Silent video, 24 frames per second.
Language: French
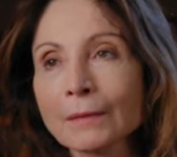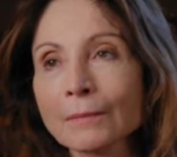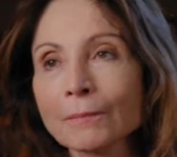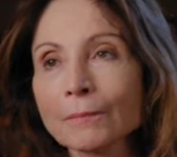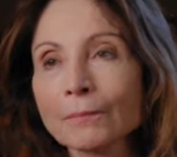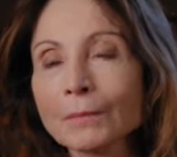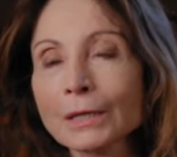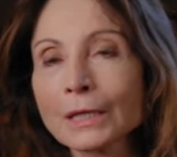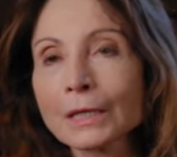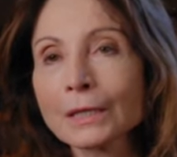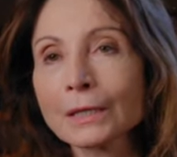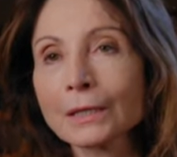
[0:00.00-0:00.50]

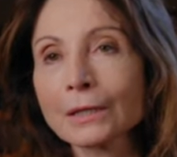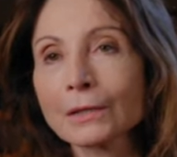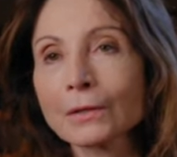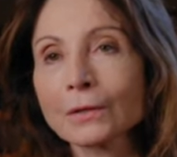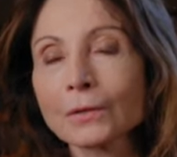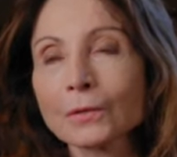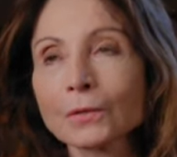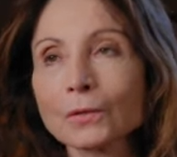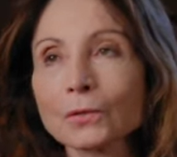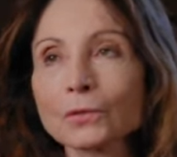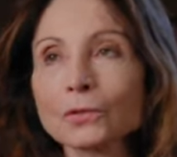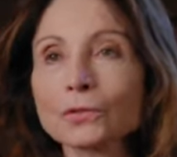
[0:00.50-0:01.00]
mais
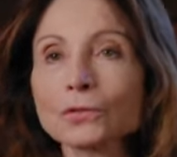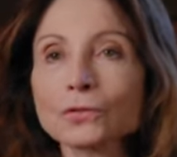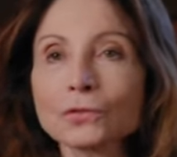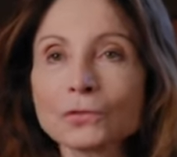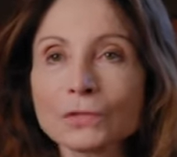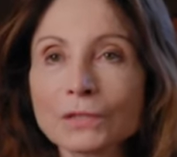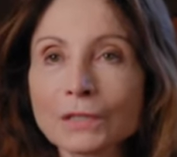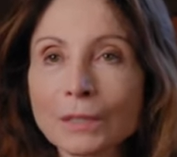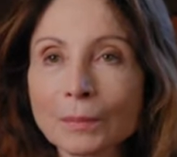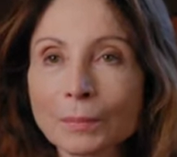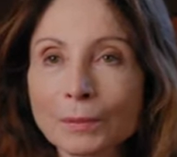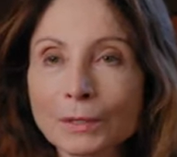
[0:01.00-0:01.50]
euh,
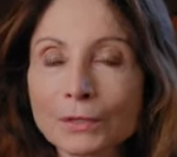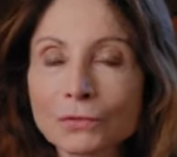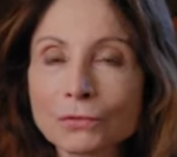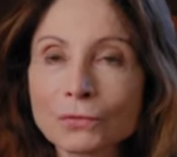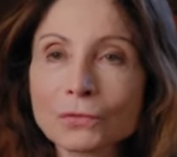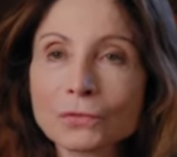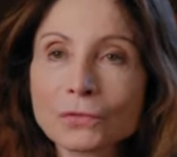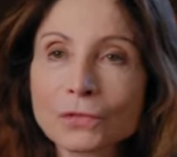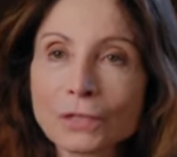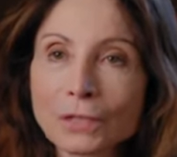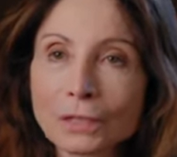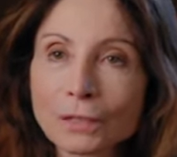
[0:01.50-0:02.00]
jusqu'à
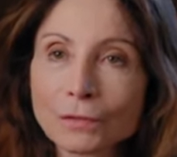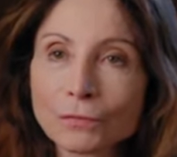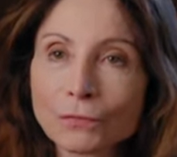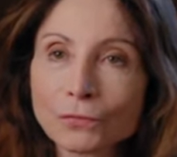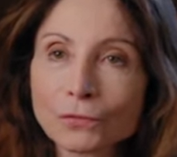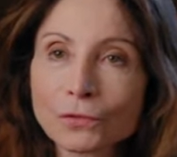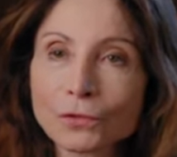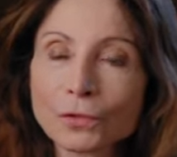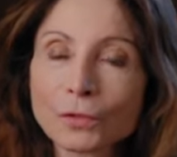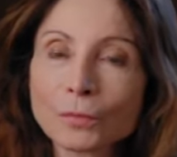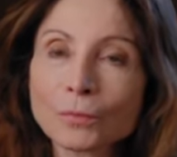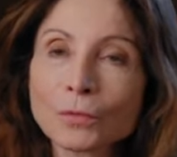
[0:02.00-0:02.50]
présent, ces
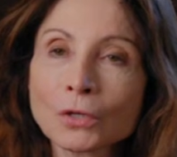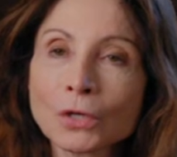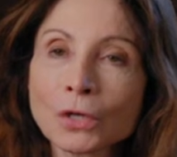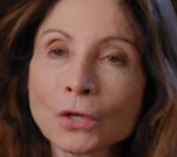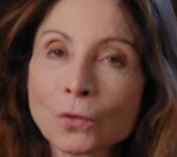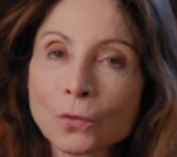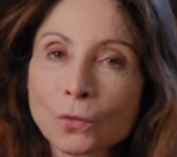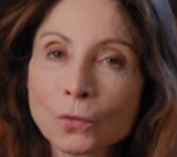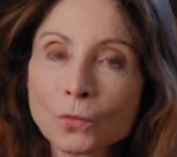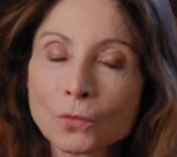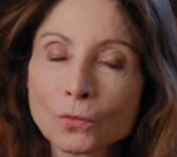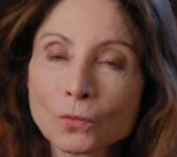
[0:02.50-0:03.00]
réformes
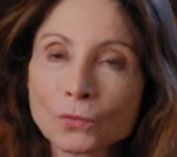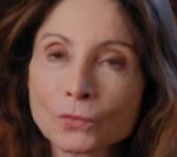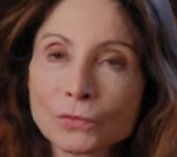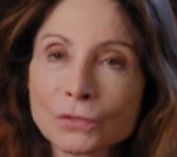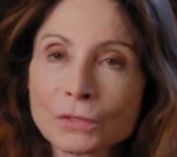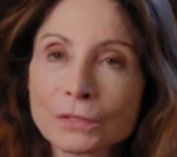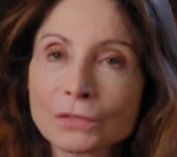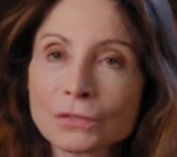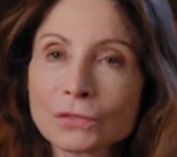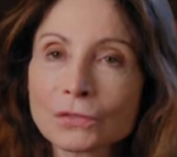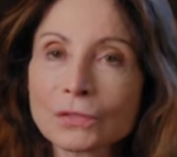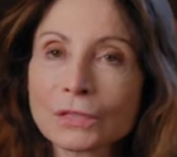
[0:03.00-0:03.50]
ont
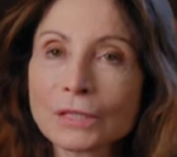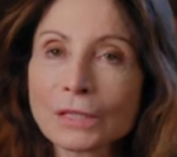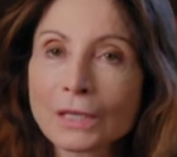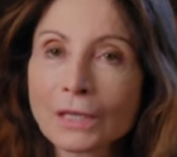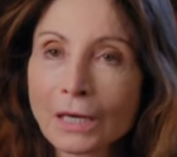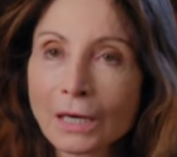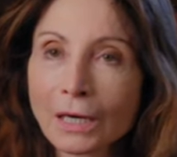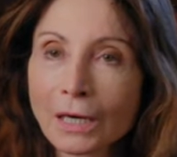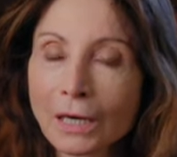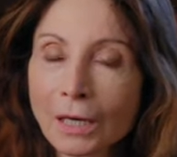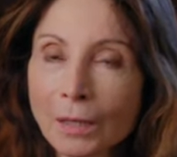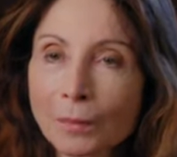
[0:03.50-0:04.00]
consisté
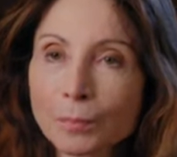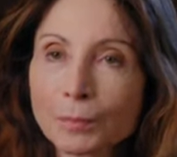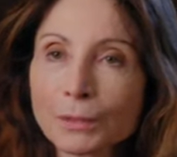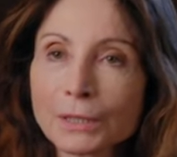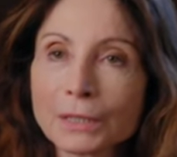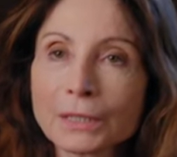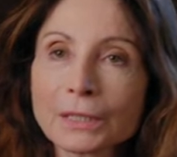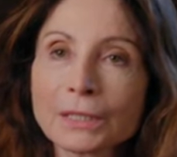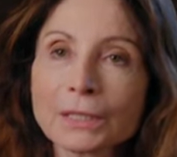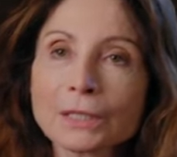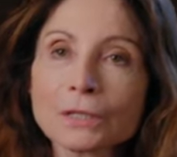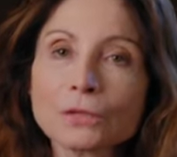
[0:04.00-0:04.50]
à
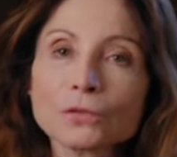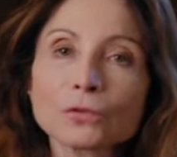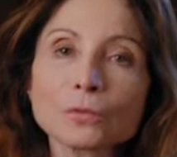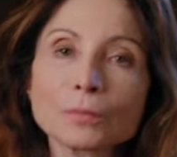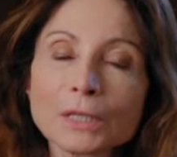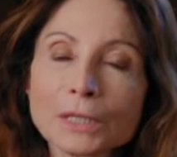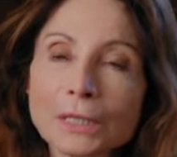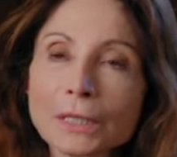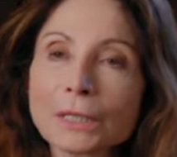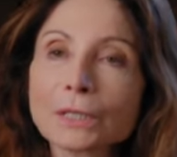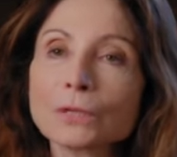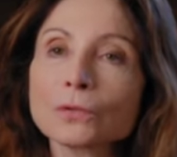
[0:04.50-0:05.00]
appliquer de
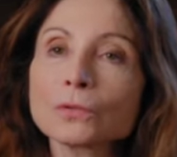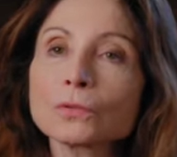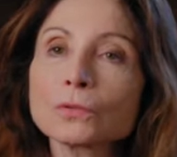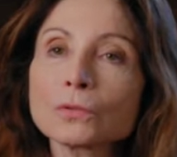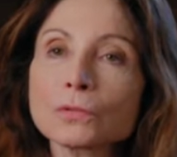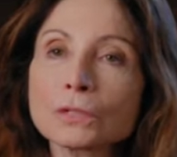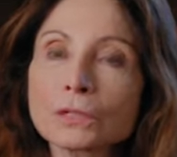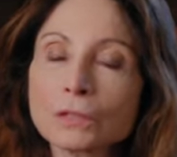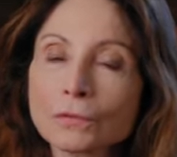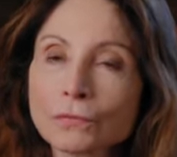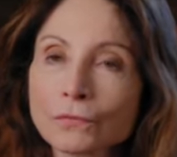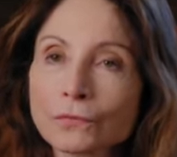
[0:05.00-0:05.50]
manière
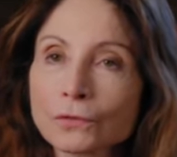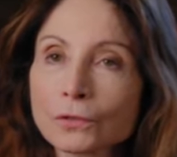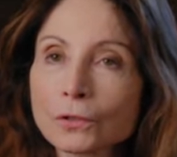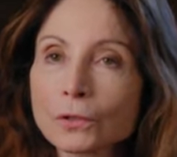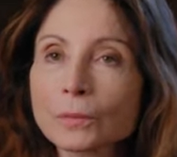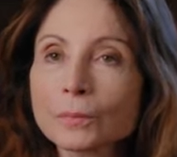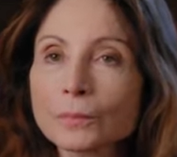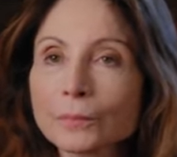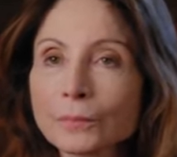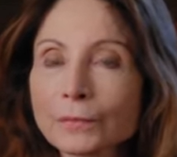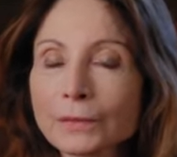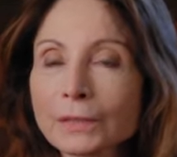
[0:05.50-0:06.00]

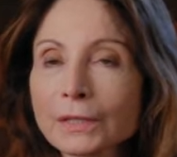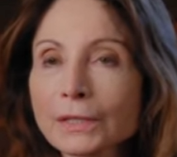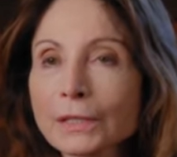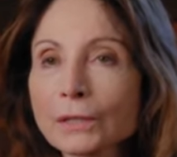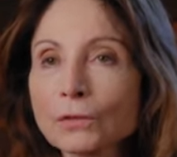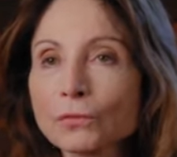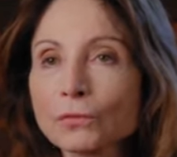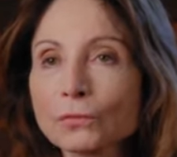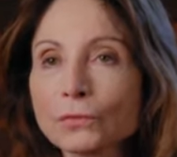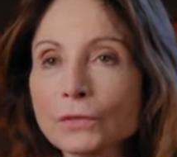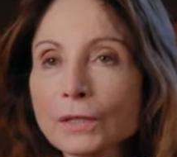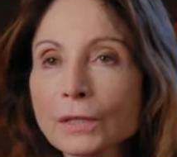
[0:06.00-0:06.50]
uniforme
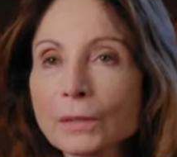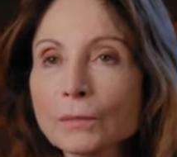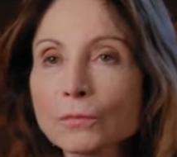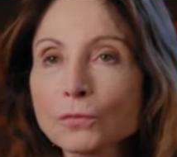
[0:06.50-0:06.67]
telle ou telle